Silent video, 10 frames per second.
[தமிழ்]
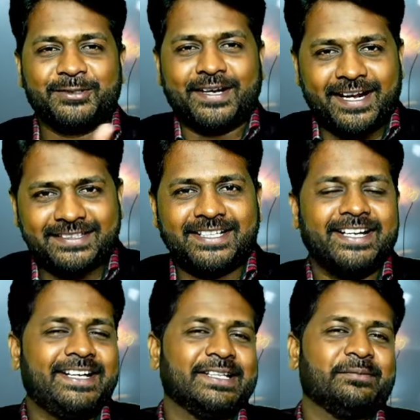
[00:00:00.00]
ஸோ
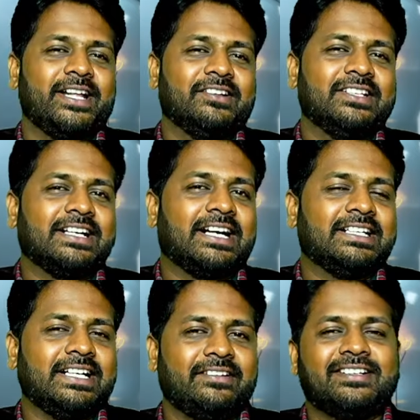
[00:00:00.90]
கிராஸ்டு லெக் இந்த மாதிரி வந்து
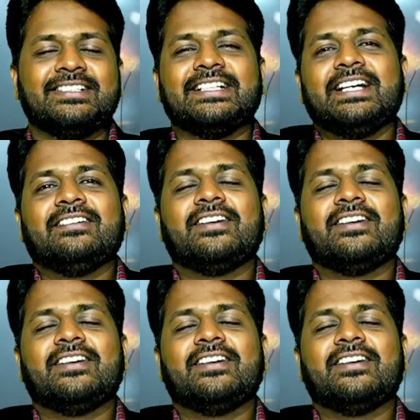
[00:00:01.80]
கால்களை அவர்கள்